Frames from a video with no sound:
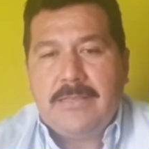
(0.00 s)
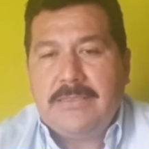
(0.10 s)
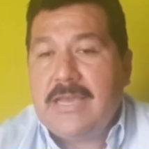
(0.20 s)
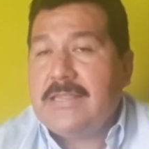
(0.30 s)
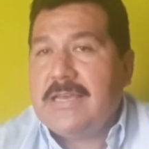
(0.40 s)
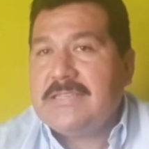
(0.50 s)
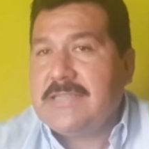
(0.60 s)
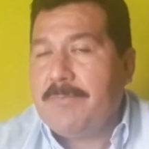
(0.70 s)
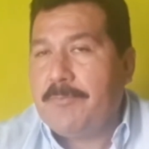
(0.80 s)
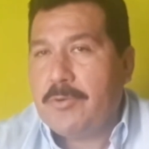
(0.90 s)
Nada
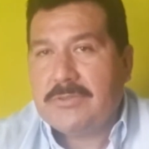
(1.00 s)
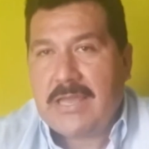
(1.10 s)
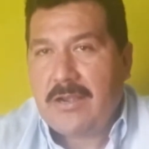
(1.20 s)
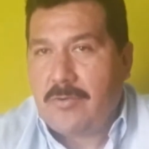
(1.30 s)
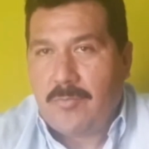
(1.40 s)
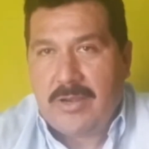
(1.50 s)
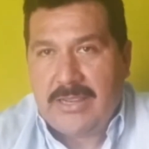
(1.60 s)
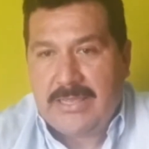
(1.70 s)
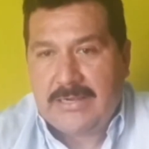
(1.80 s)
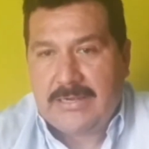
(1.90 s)
es tan brutal como la
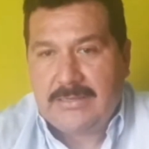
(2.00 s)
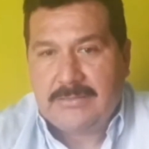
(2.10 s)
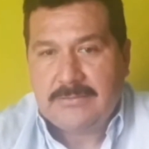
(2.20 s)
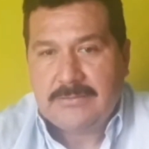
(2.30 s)
guerra.